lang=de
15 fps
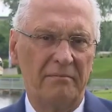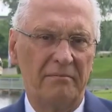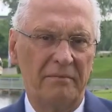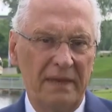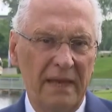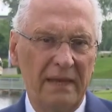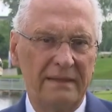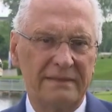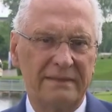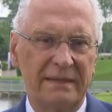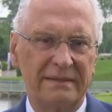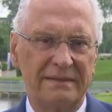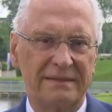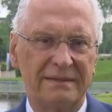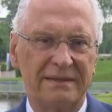Mir ist
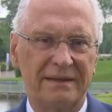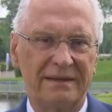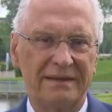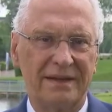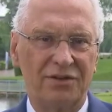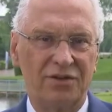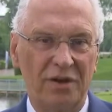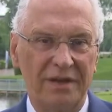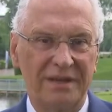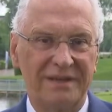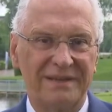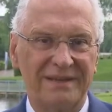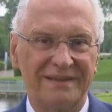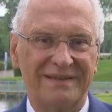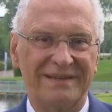das äh,
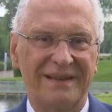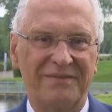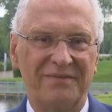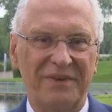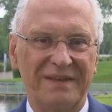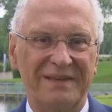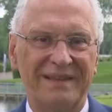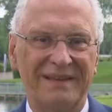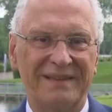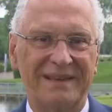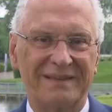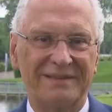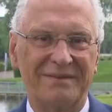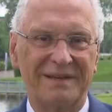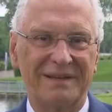natürlich sehr wichtig,
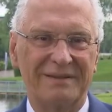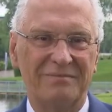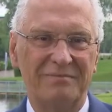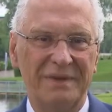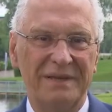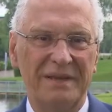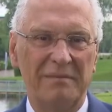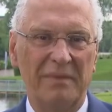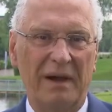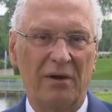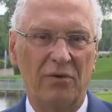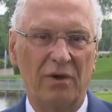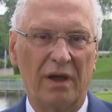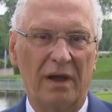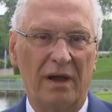dass wir das mit im
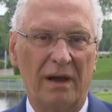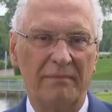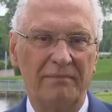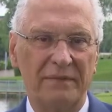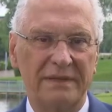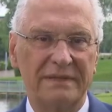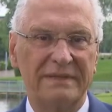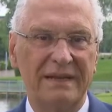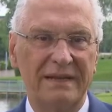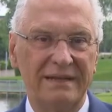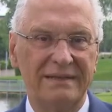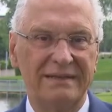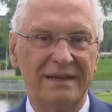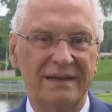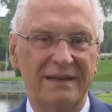Auge haben. Das
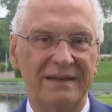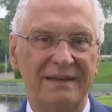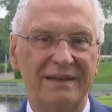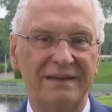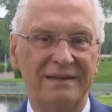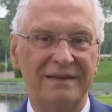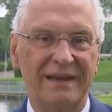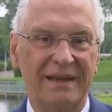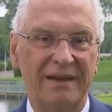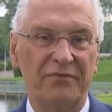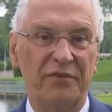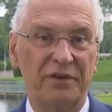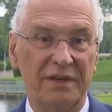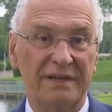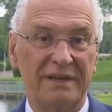gilt äh, hinterher
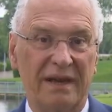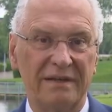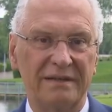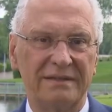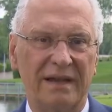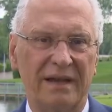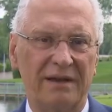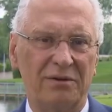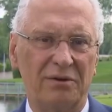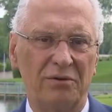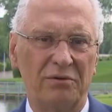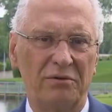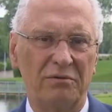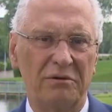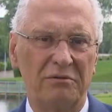für die
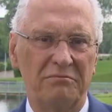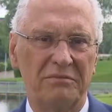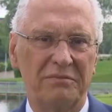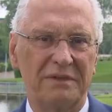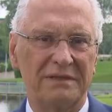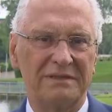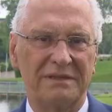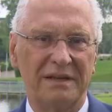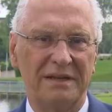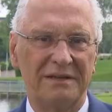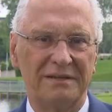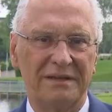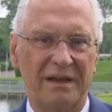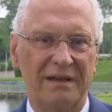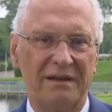Danksagung. Ähm, das
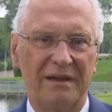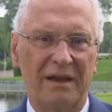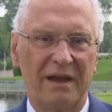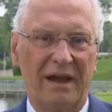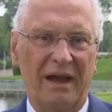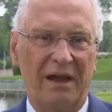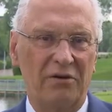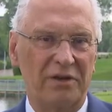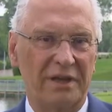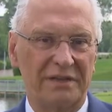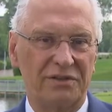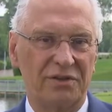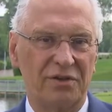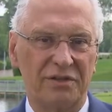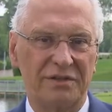gilt äh, auch
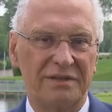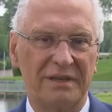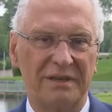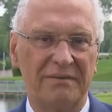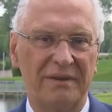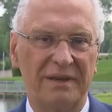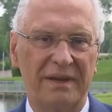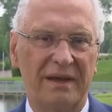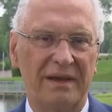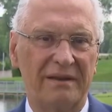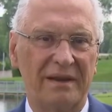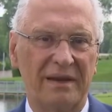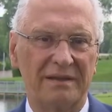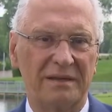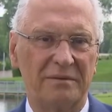jetzt kürzlich wieder
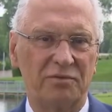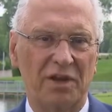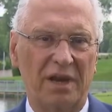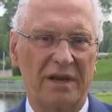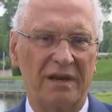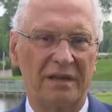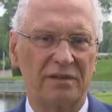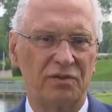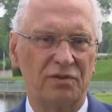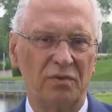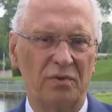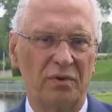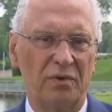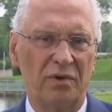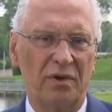nach dem schrecklichen
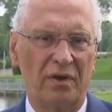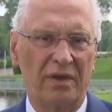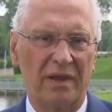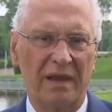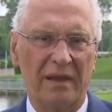Zugunglück in